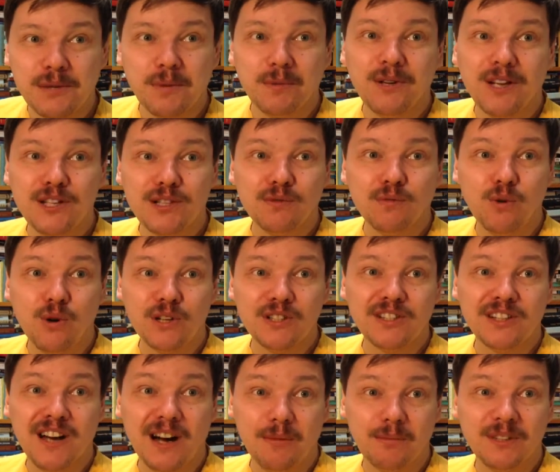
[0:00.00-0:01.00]
Вспоминается
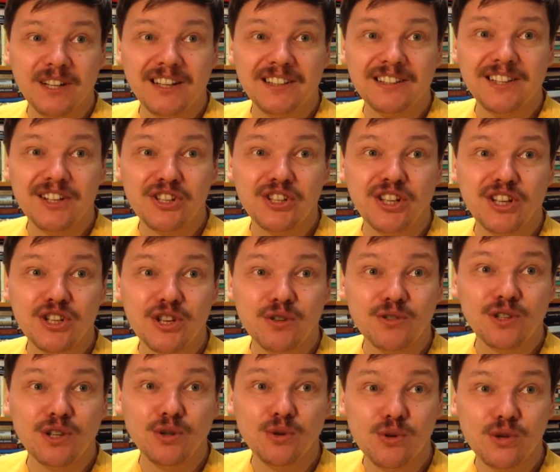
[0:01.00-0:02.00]
Форест Гамп, да, однажды
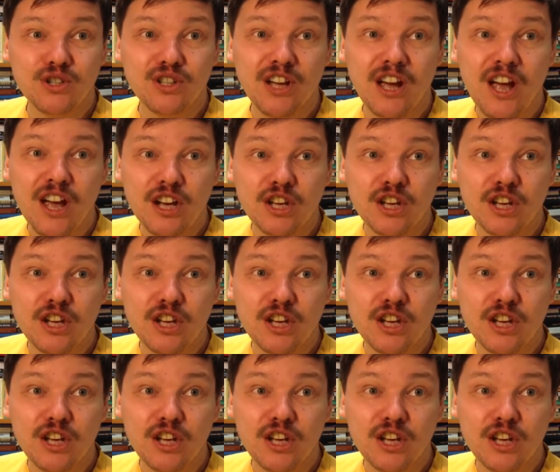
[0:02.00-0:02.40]
начался дождь, да,